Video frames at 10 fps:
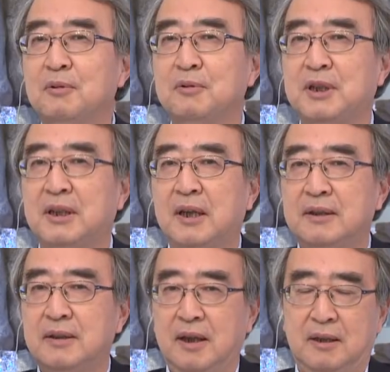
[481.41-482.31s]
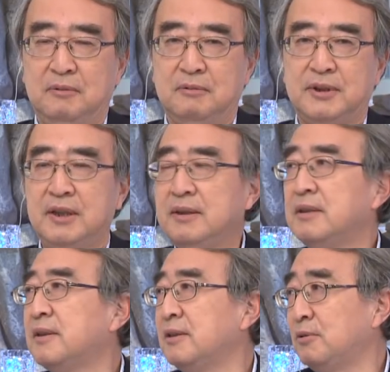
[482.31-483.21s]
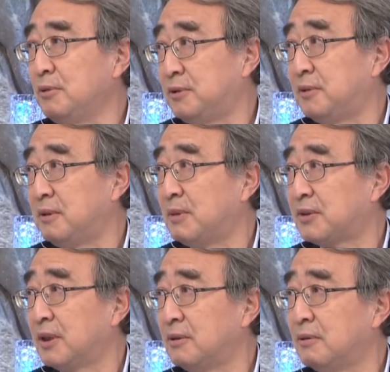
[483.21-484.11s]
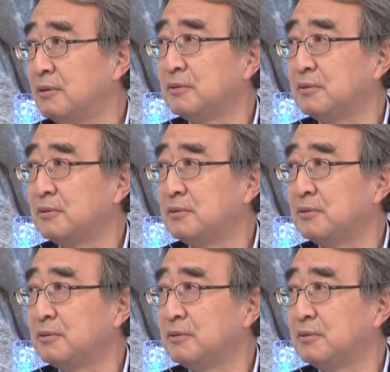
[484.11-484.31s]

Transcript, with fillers: ころにあの潜在成長率といいますけど、